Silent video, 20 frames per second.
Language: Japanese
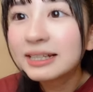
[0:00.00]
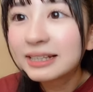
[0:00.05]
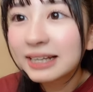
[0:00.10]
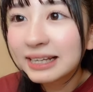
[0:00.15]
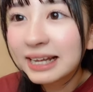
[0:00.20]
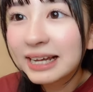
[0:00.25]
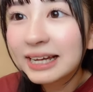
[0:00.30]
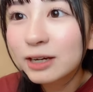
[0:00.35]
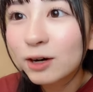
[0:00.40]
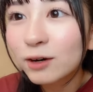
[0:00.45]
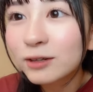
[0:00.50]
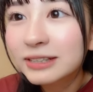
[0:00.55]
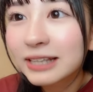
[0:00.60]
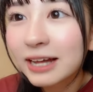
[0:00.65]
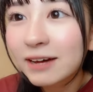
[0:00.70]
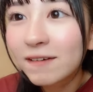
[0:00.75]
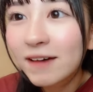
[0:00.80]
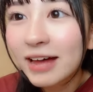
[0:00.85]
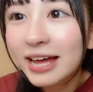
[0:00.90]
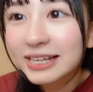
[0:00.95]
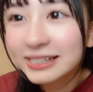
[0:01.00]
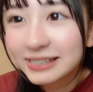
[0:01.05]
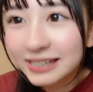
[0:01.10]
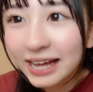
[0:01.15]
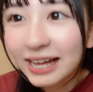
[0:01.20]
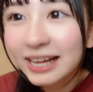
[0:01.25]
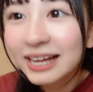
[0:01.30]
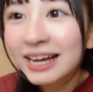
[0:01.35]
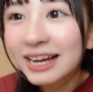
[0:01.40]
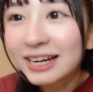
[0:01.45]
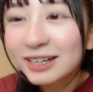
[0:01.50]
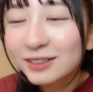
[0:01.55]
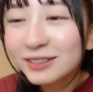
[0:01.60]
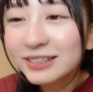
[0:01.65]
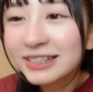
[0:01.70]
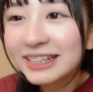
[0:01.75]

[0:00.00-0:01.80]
ん7位オータウェイさん6